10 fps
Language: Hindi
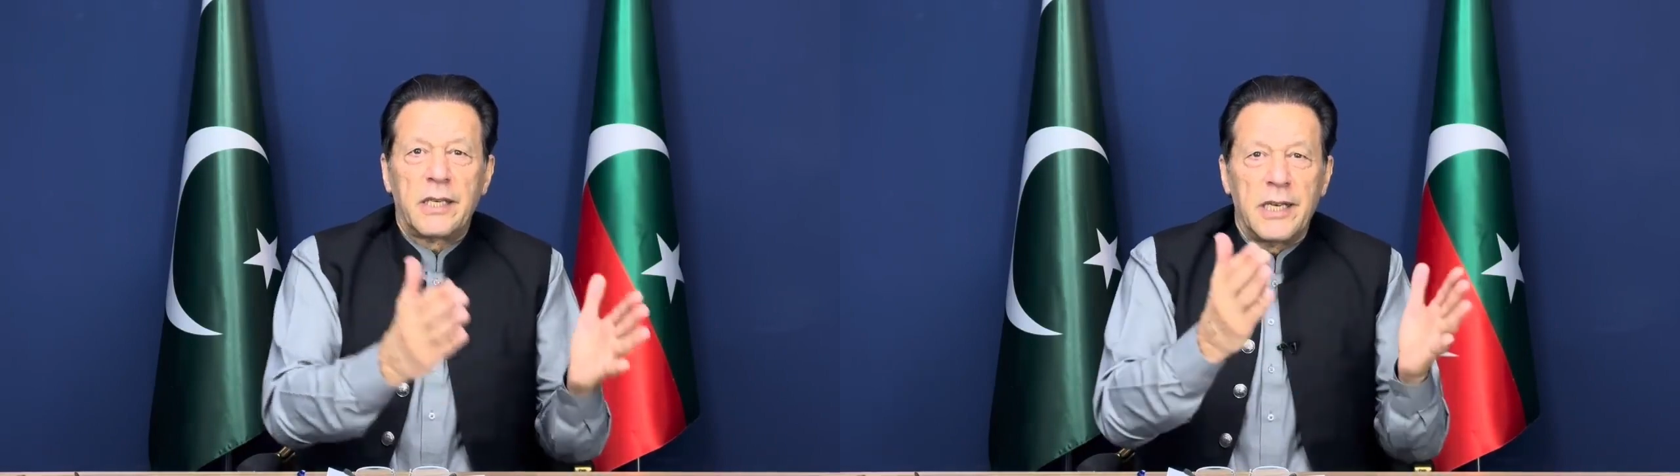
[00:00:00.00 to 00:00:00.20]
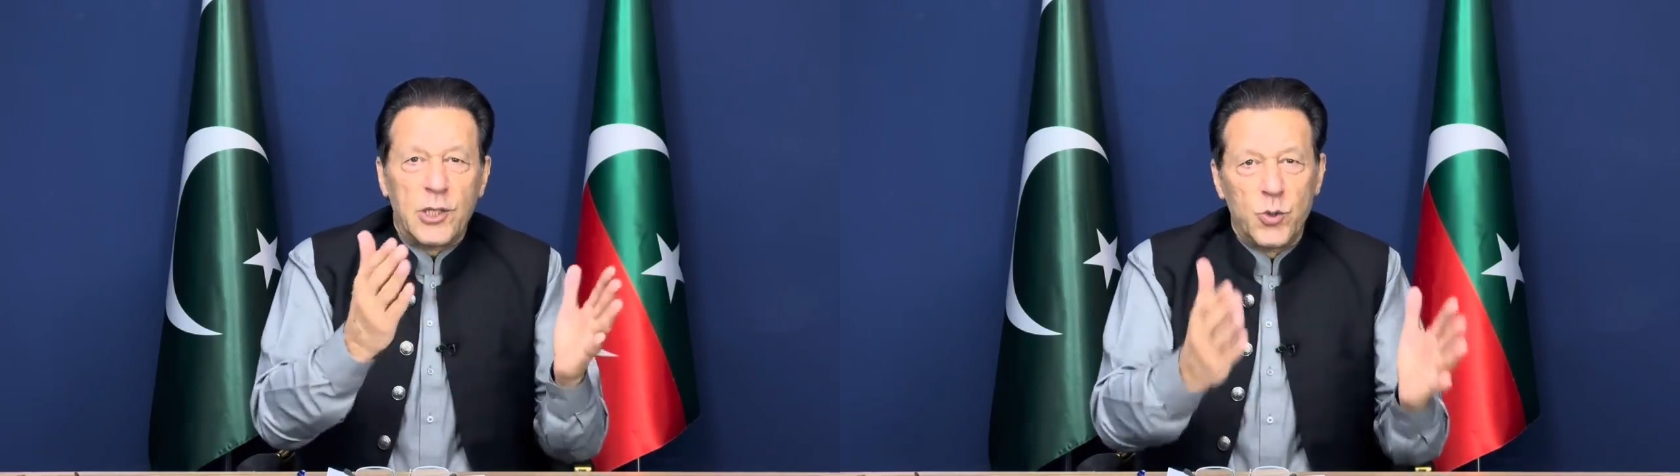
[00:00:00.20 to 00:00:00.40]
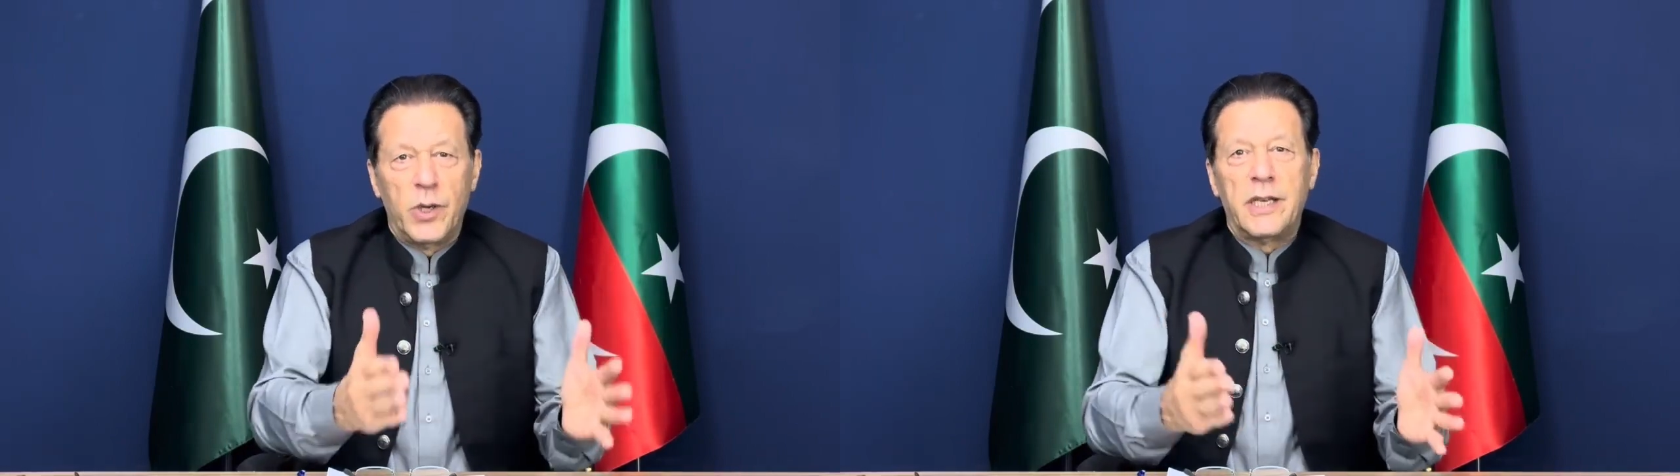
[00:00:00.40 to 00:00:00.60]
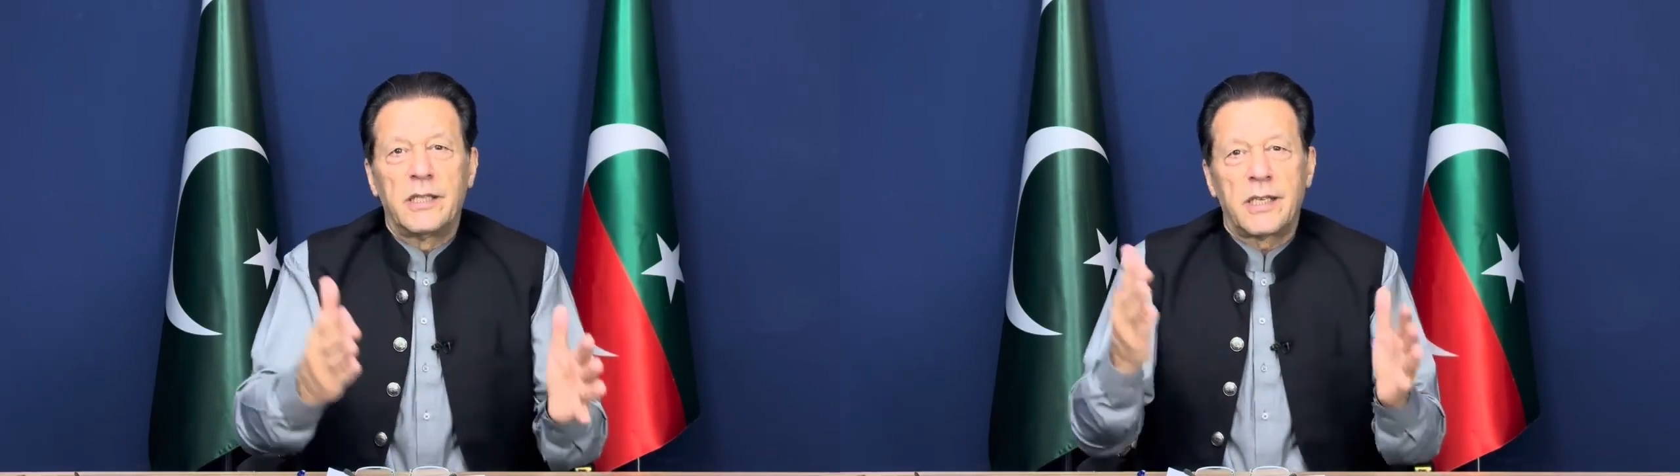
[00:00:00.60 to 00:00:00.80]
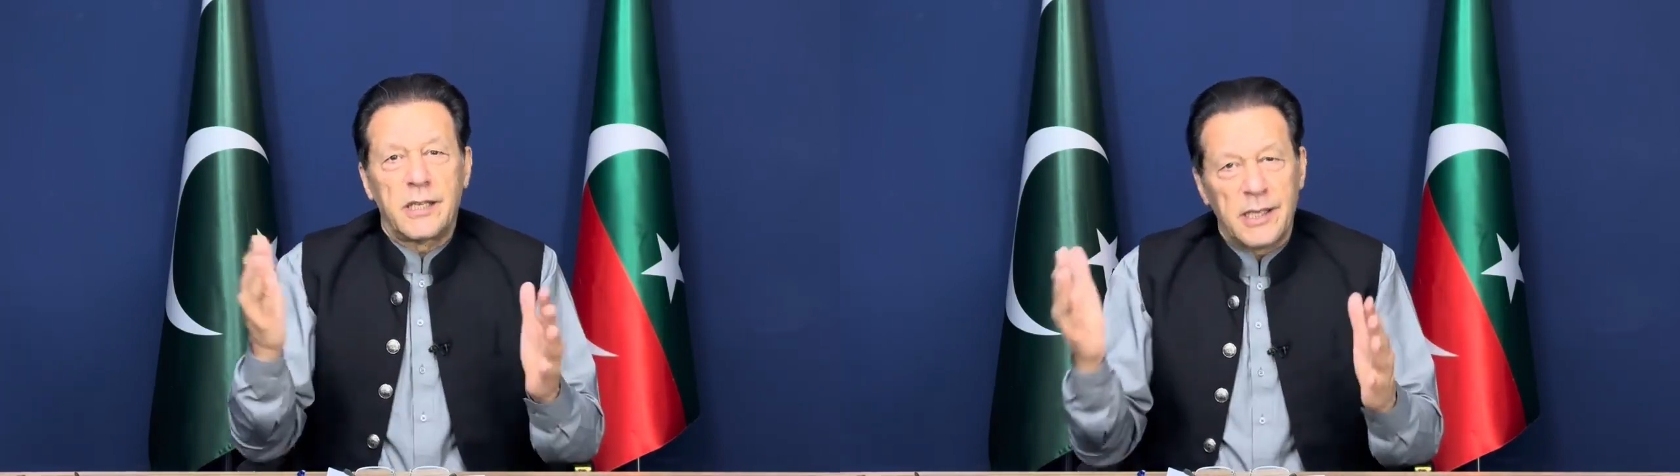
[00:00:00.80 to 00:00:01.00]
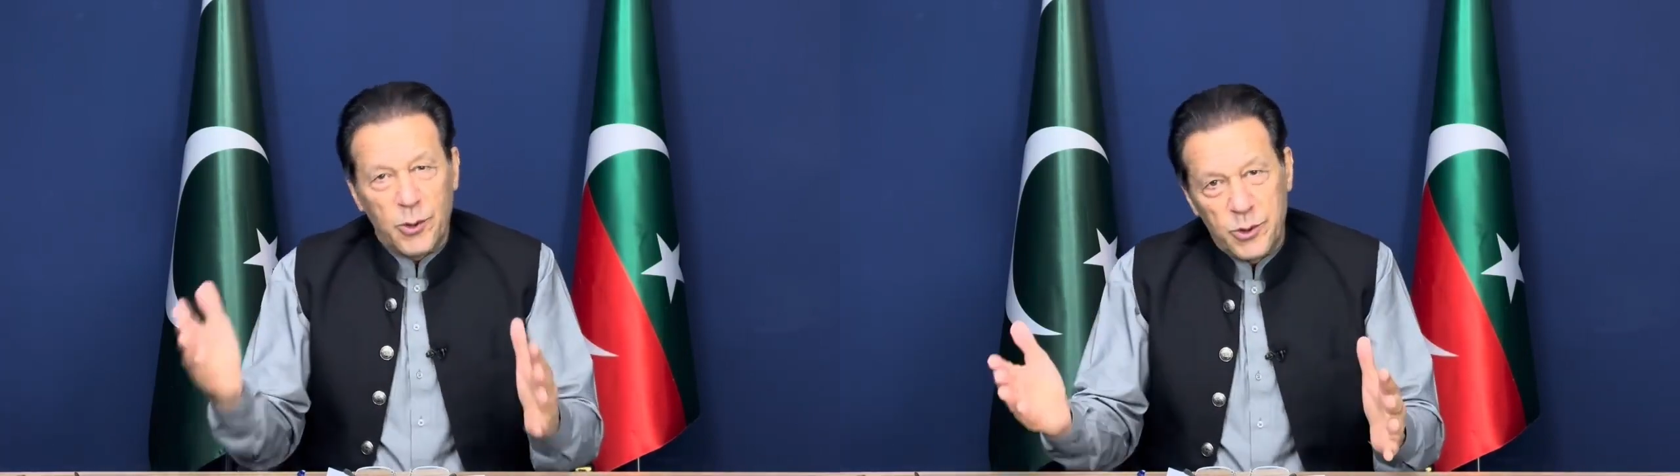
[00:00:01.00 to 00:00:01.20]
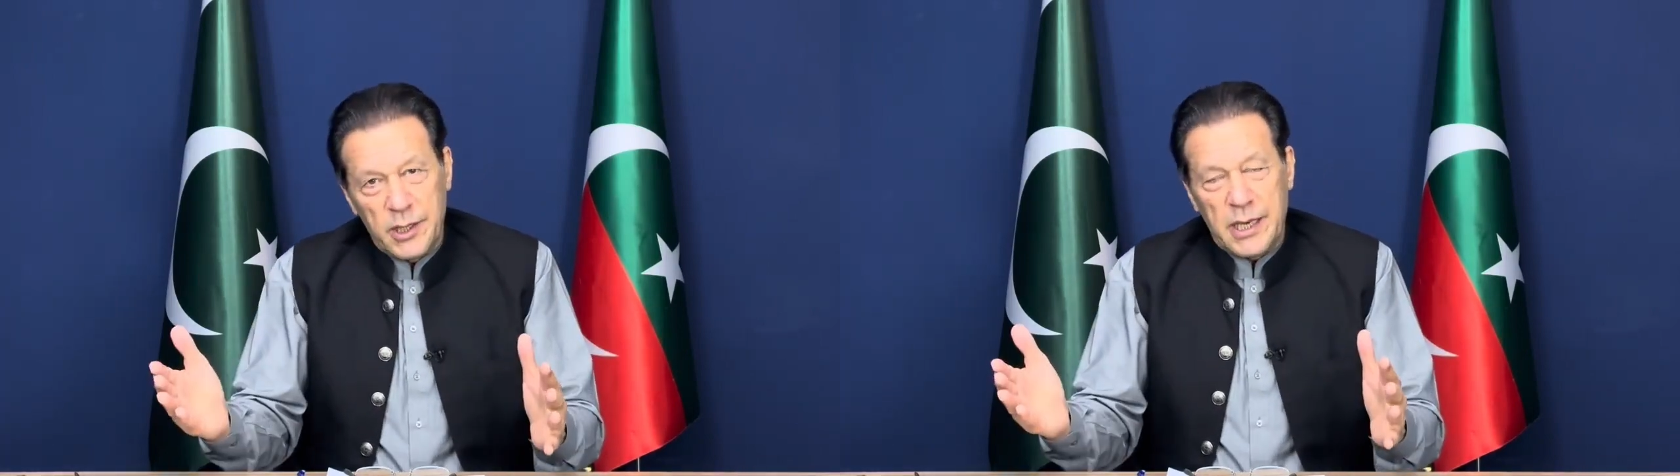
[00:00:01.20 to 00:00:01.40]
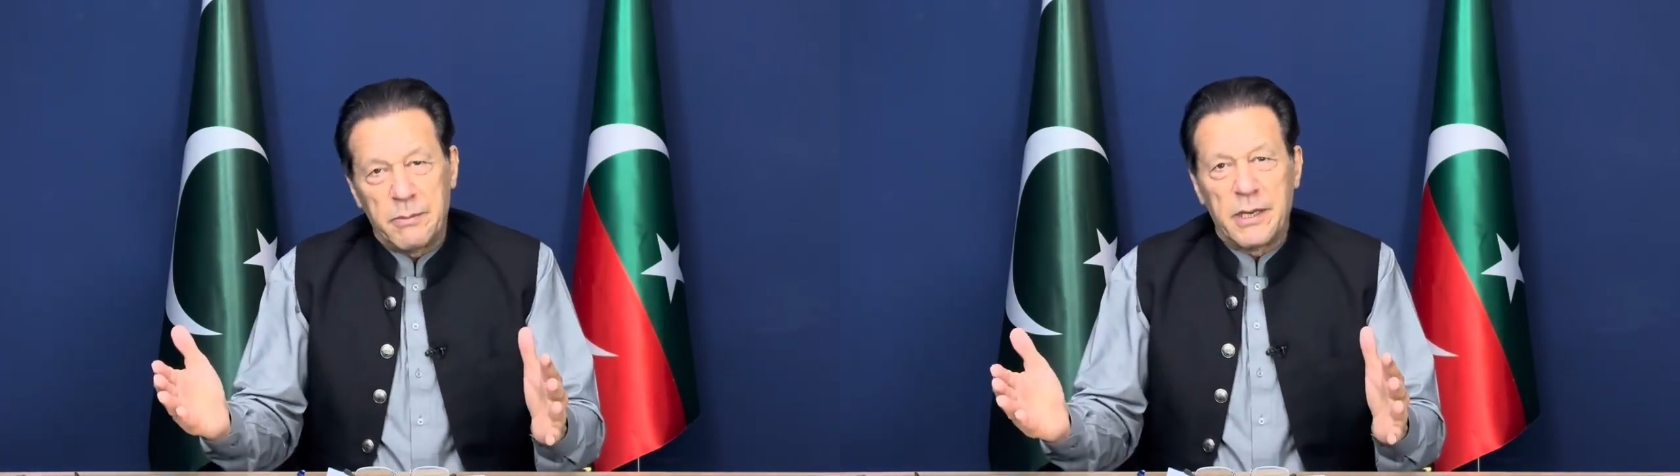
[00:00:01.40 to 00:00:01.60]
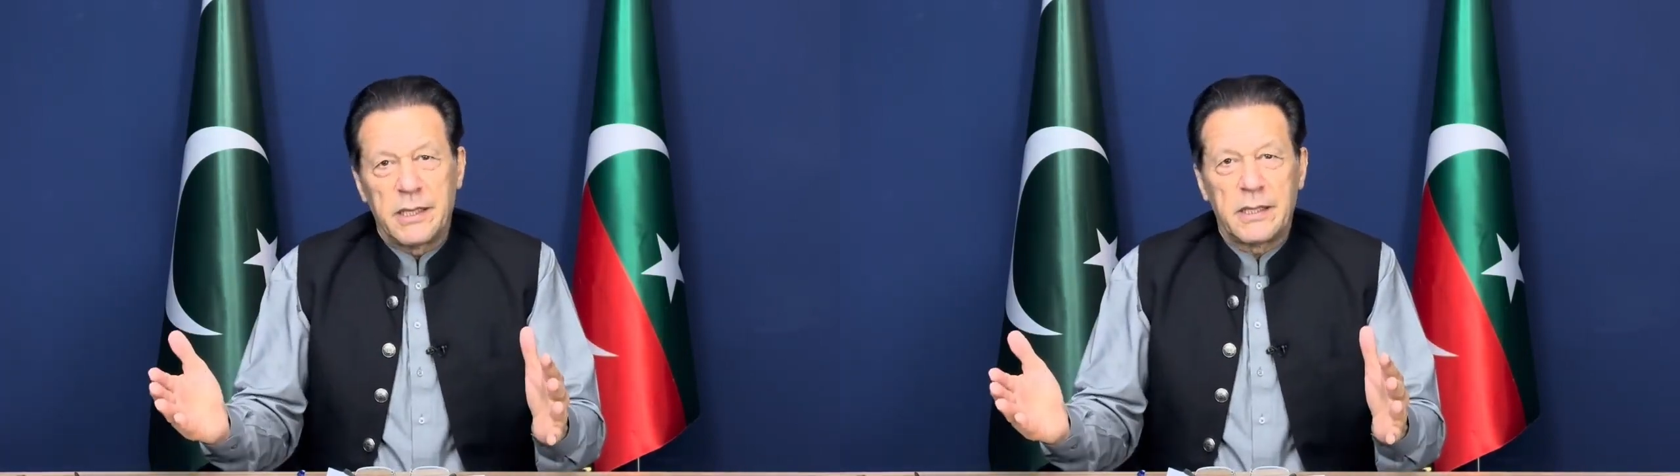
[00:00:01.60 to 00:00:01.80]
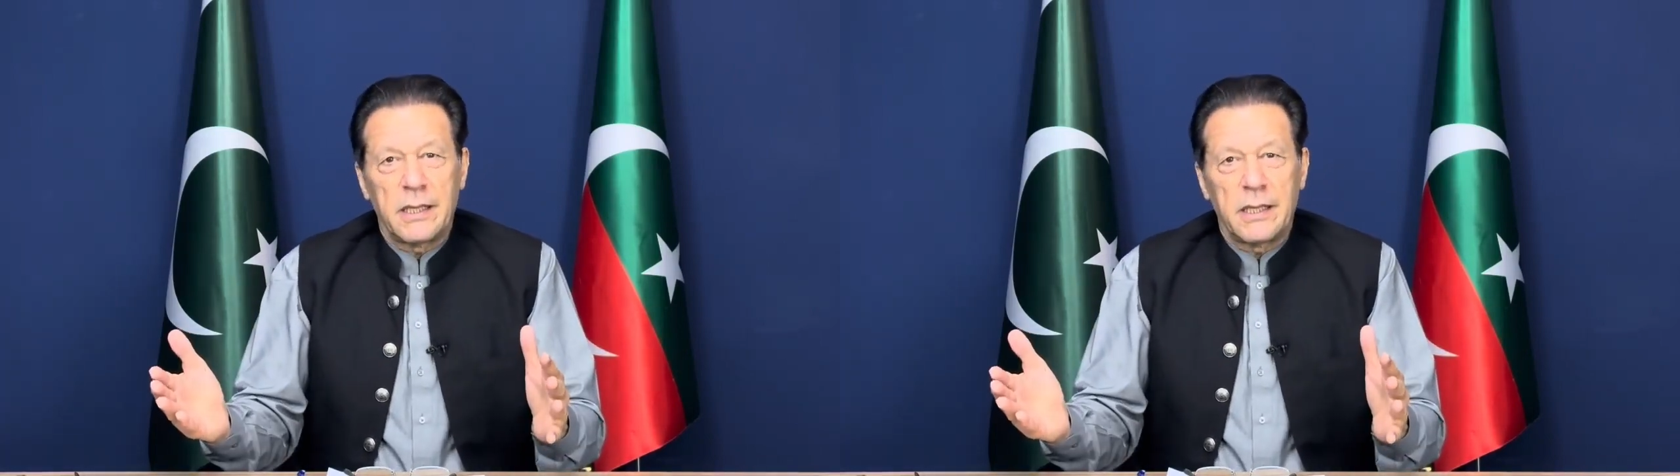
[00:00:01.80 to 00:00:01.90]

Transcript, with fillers: से यूएई से सऊदी अरेबिया